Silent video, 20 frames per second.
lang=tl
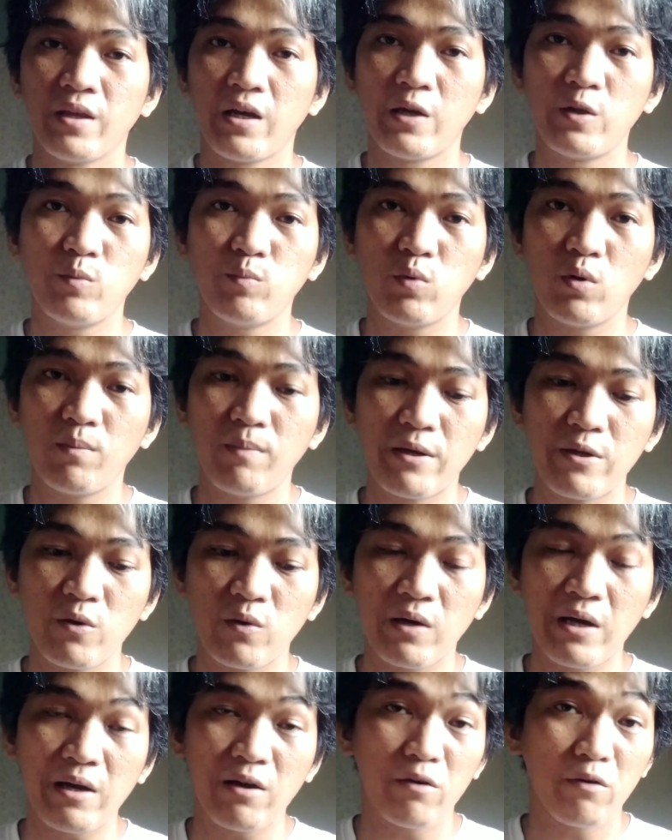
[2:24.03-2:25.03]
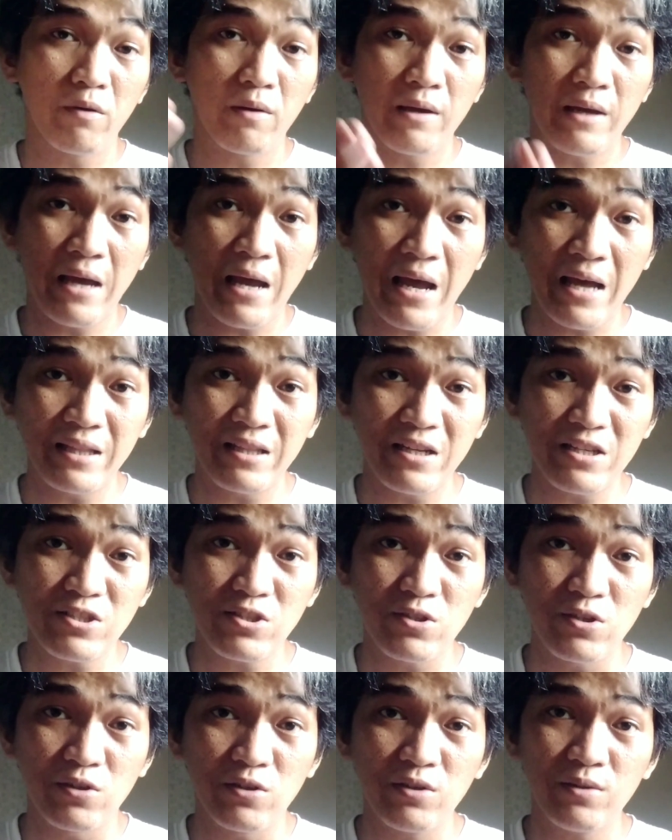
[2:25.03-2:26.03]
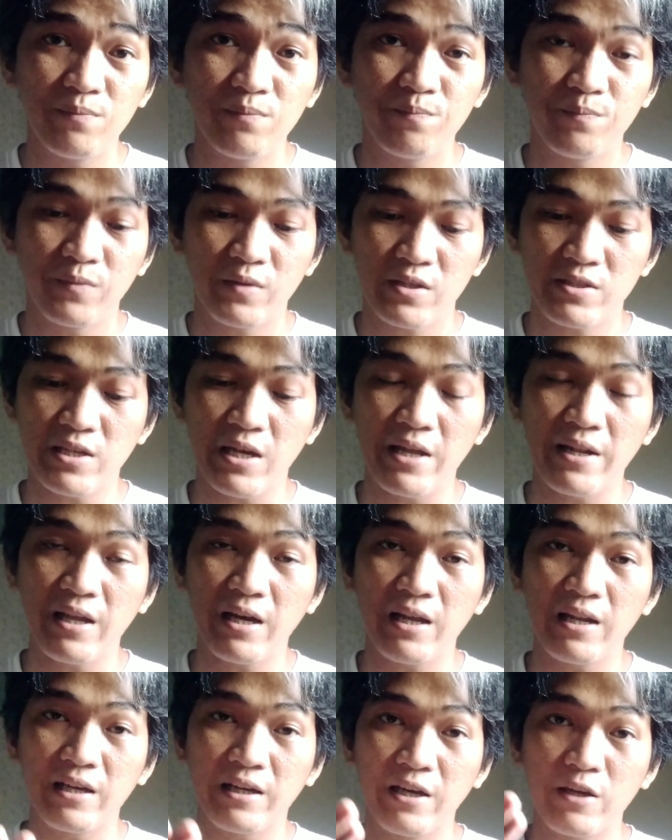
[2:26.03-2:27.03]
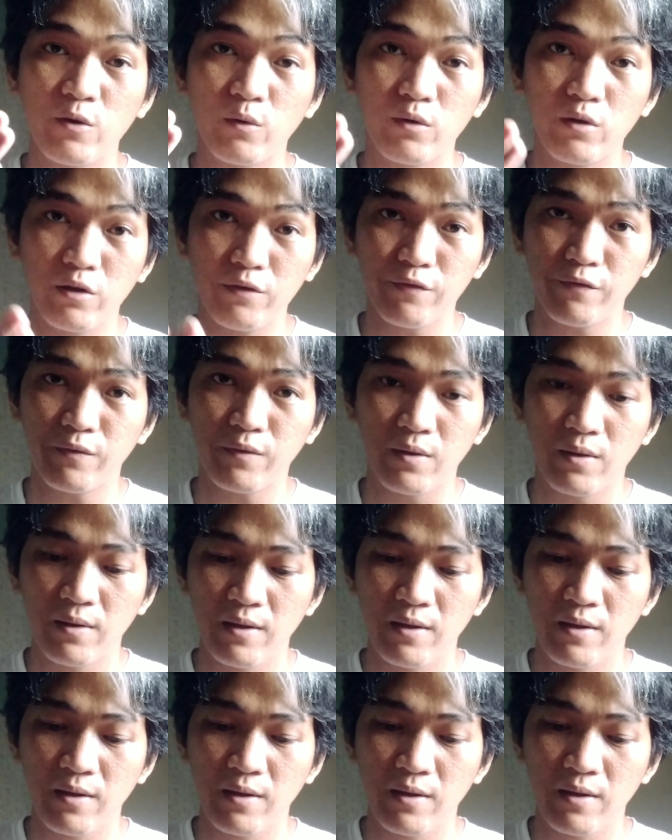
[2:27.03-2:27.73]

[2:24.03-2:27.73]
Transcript: Ano po ba yung address nyo? Saan nakalagay yung loft?